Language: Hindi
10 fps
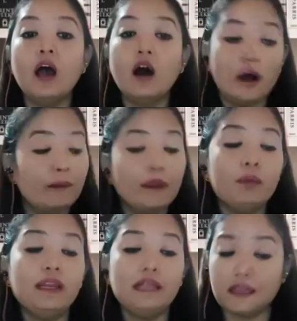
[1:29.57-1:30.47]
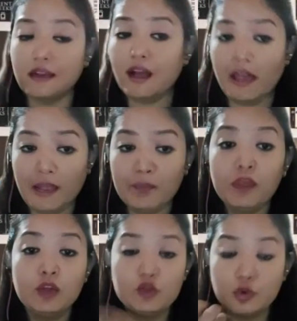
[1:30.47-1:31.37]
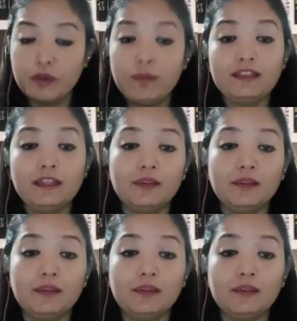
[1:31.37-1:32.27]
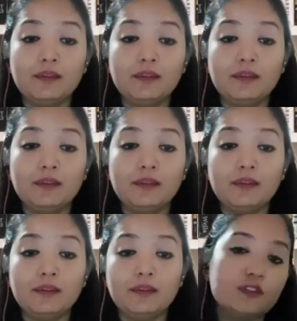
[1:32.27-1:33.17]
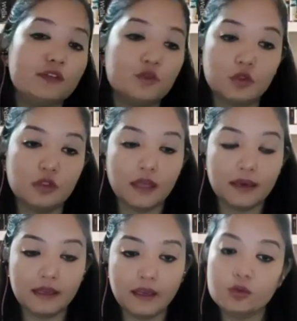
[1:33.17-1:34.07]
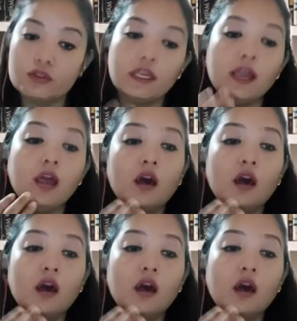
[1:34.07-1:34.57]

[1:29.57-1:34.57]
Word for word: हमें भी लिखना है जो भी बातें बताई गई है उसको सिर्फ और सिर्फ सुनना नहीं है उसे